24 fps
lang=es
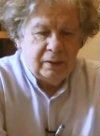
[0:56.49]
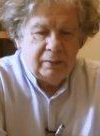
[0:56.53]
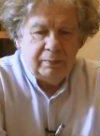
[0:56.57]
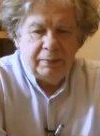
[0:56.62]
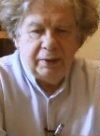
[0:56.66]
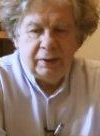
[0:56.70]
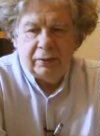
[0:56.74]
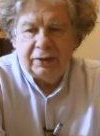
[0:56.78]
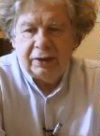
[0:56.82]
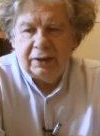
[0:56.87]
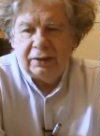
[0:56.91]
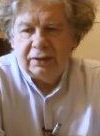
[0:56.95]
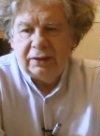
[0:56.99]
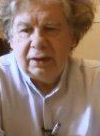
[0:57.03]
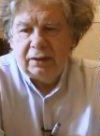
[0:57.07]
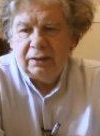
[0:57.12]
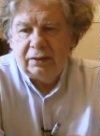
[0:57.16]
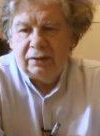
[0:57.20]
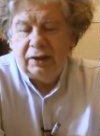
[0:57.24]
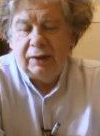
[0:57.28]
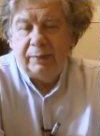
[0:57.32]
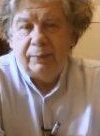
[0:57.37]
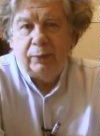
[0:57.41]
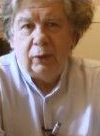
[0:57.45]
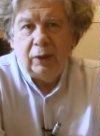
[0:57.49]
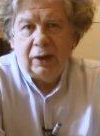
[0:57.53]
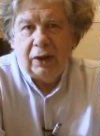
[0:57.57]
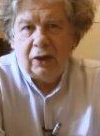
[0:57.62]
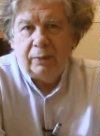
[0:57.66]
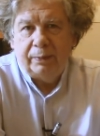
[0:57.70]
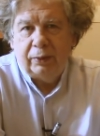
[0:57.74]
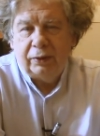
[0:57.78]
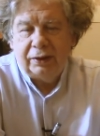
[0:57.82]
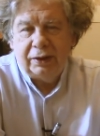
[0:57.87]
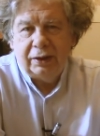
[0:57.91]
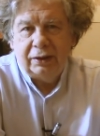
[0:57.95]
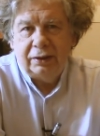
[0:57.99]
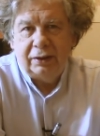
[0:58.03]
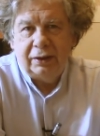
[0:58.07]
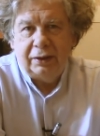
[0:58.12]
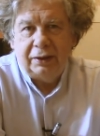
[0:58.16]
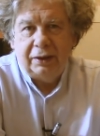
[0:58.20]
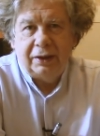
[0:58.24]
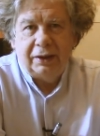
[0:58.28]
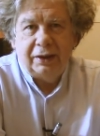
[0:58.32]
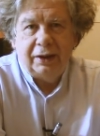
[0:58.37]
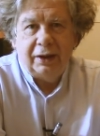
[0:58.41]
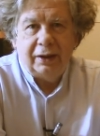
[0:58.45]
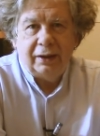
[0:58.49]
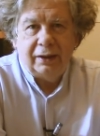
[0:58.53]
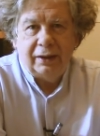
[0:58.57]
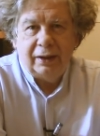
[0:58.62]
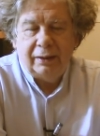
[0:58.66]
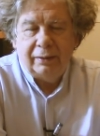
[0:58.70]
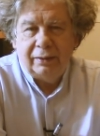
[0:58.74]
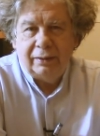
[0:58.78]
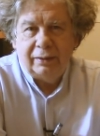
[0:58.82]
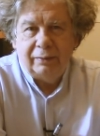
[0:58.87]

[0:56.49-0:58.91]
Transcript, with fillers: pero que están tripulados por gente de izquierda